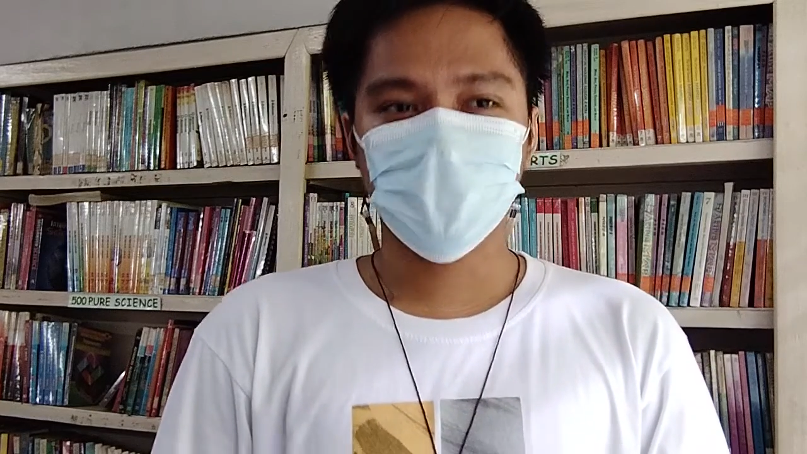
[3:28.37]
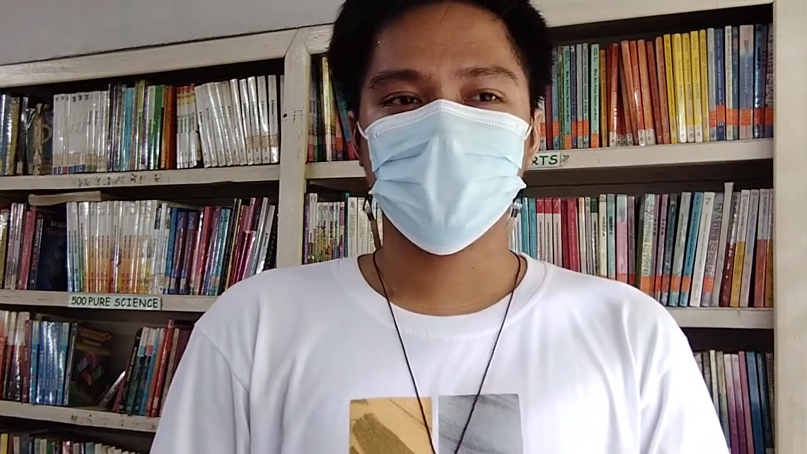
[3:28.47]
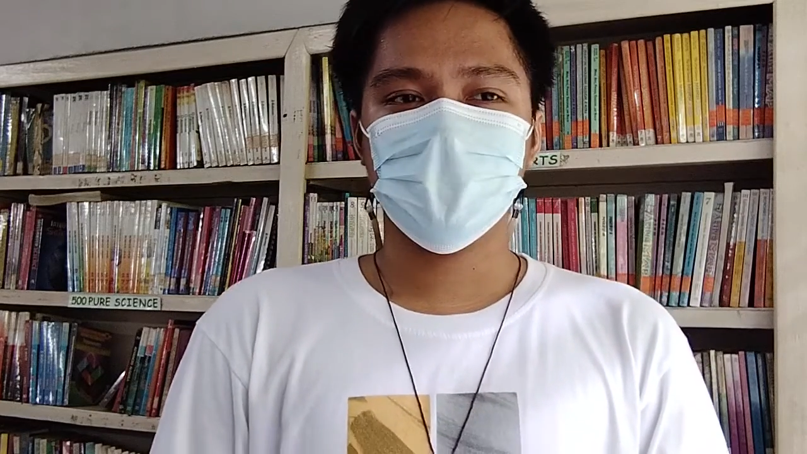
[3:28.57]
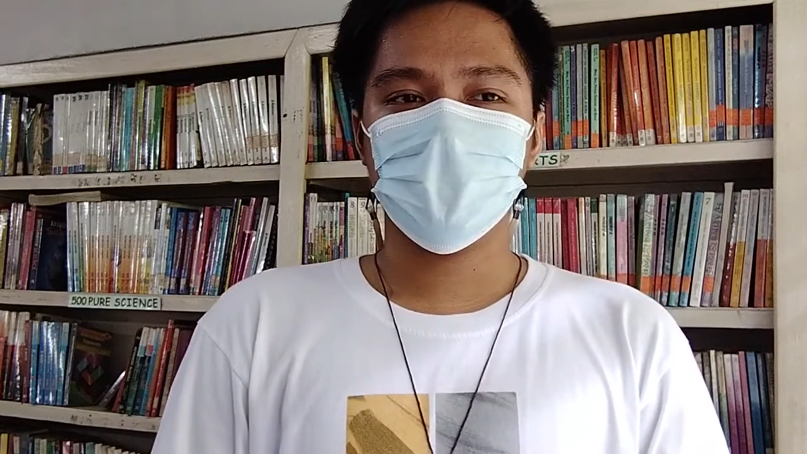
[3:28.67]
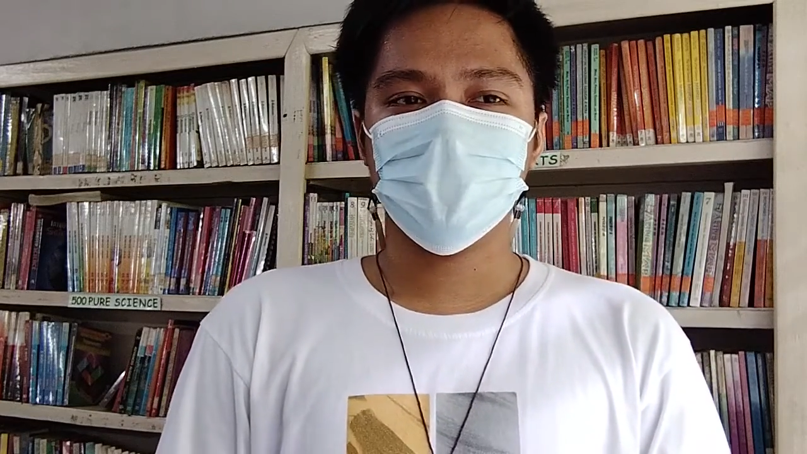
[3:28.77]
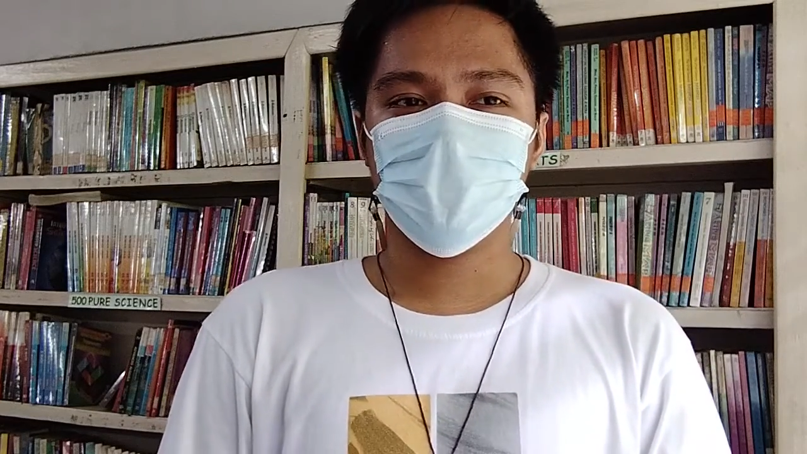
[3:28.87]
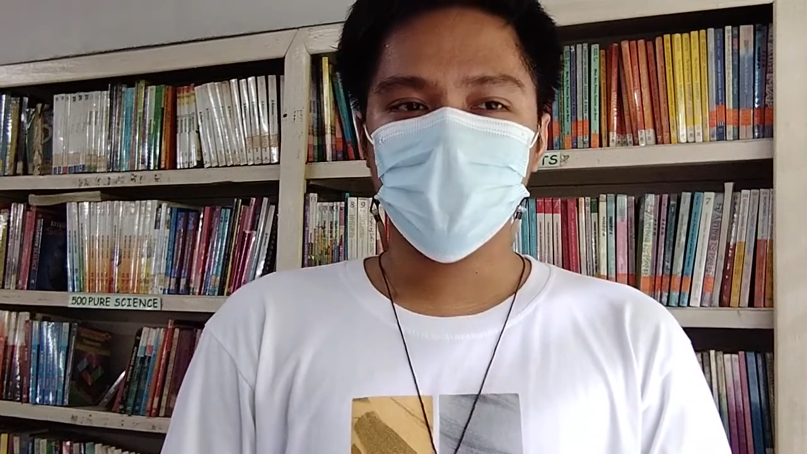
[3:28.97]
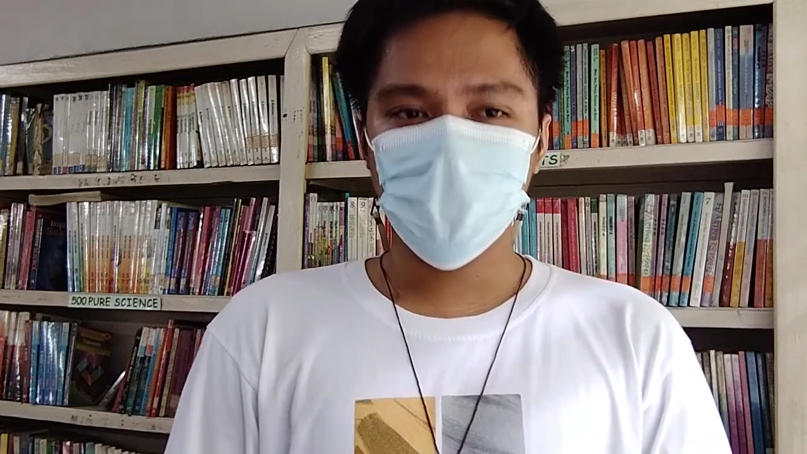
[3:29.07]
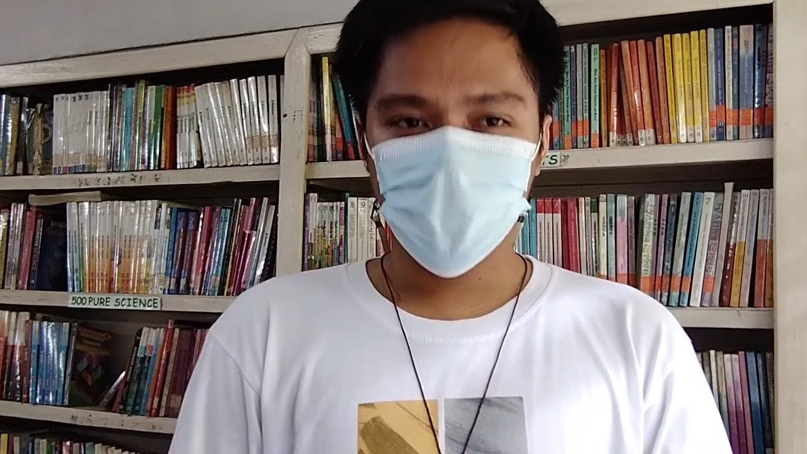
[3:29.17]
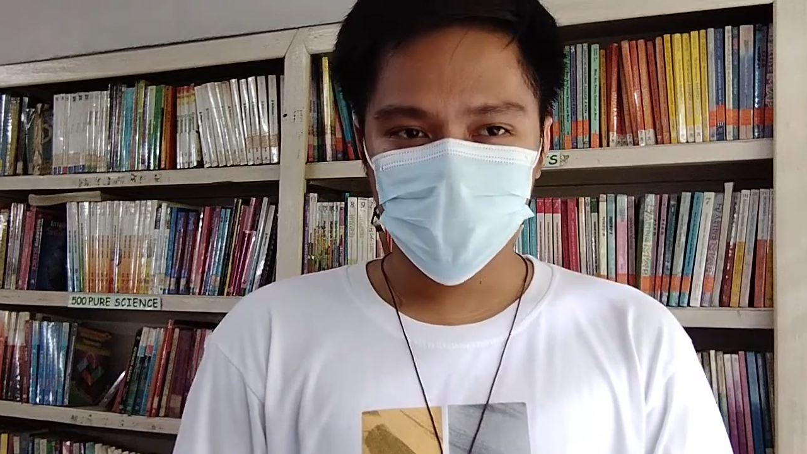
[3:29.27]
sa piling
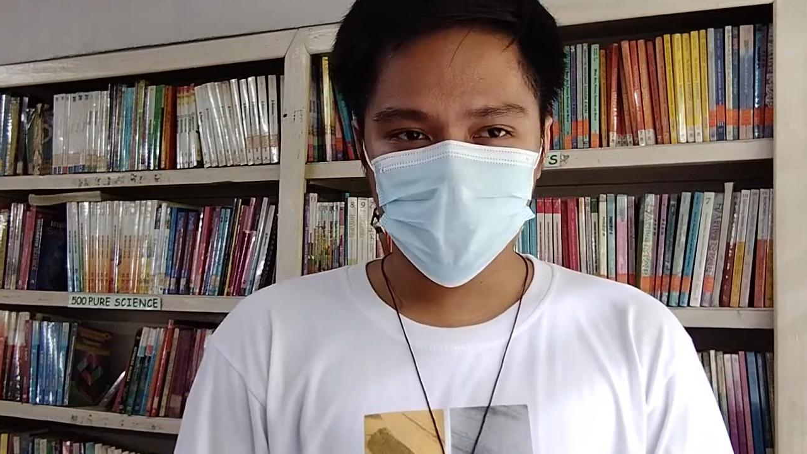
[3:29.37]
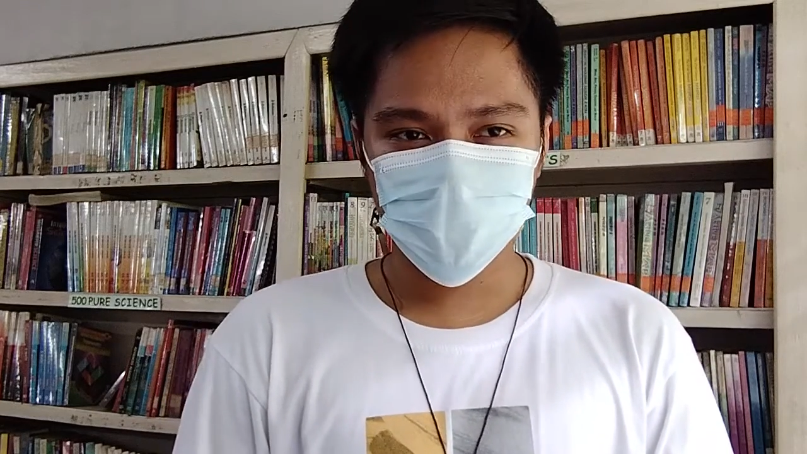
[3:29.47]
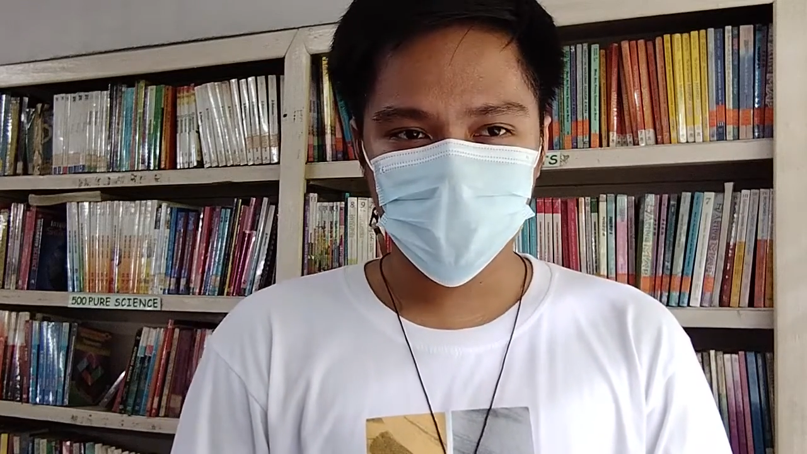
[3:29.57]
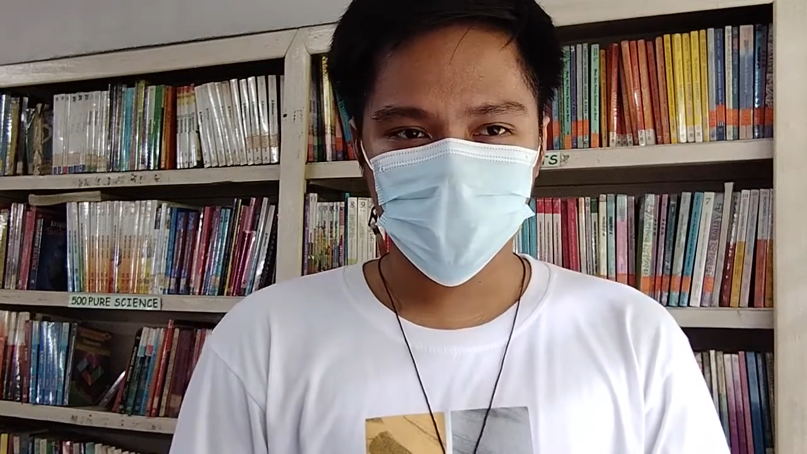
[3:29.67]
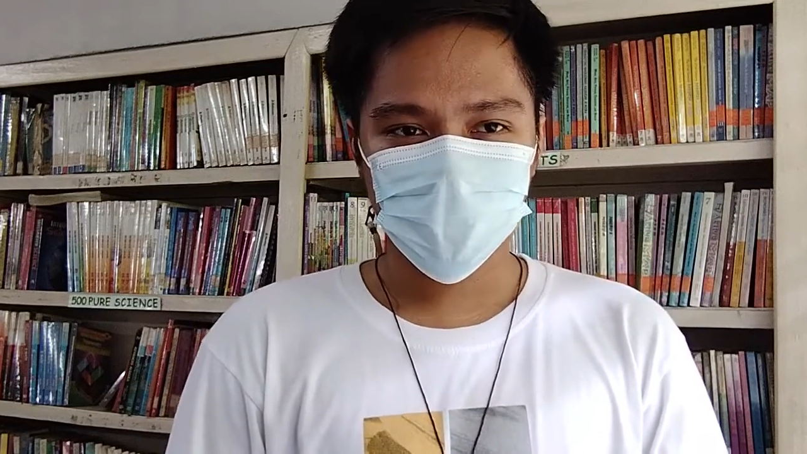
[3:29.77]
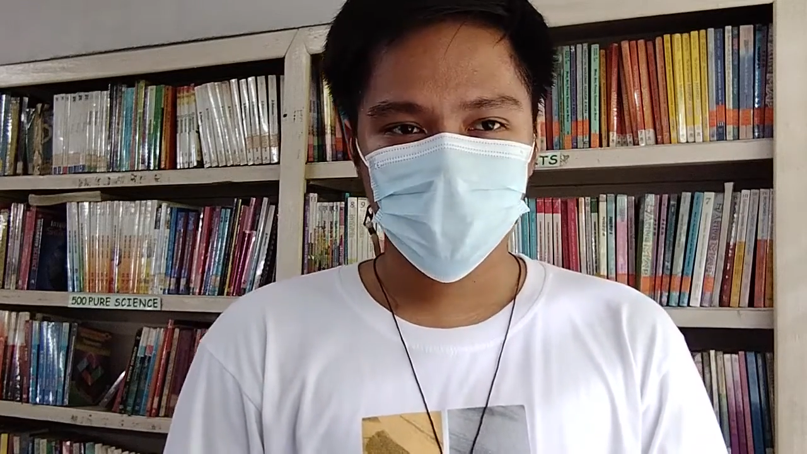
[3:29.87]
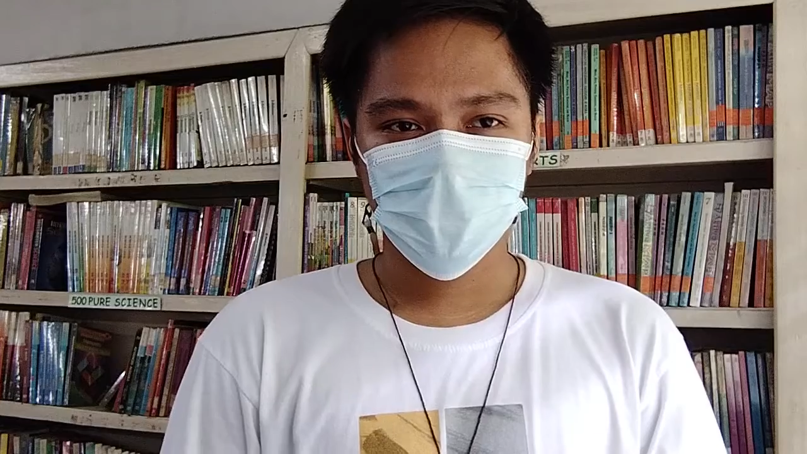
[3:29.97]
ng Diyos,